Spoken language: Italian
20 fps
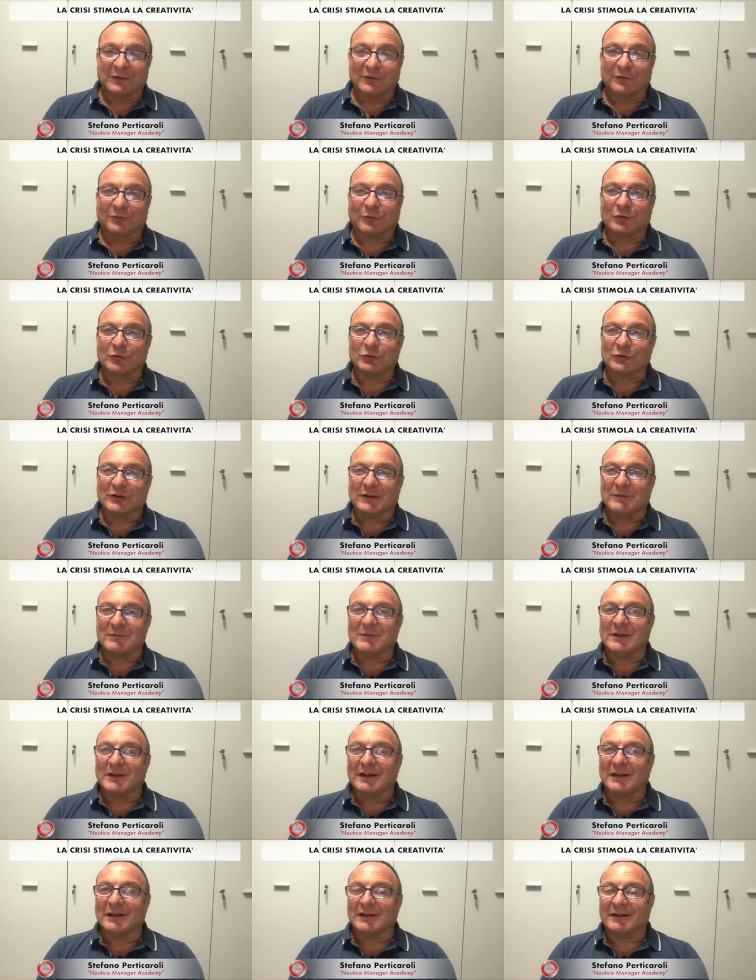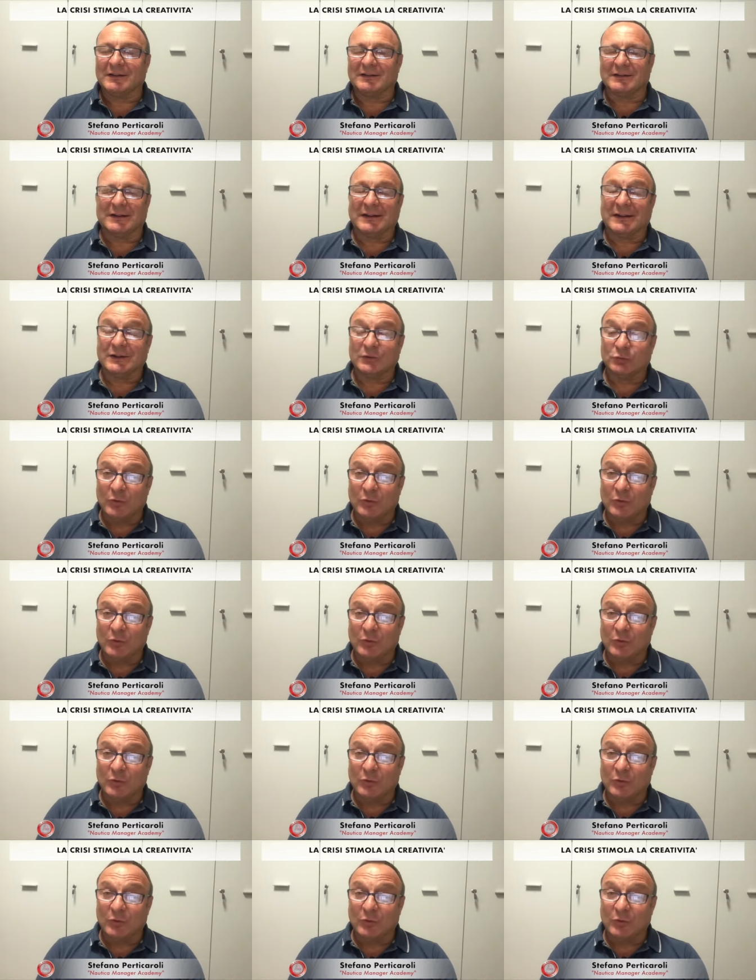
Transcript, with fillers: In fondo nel, mille, nel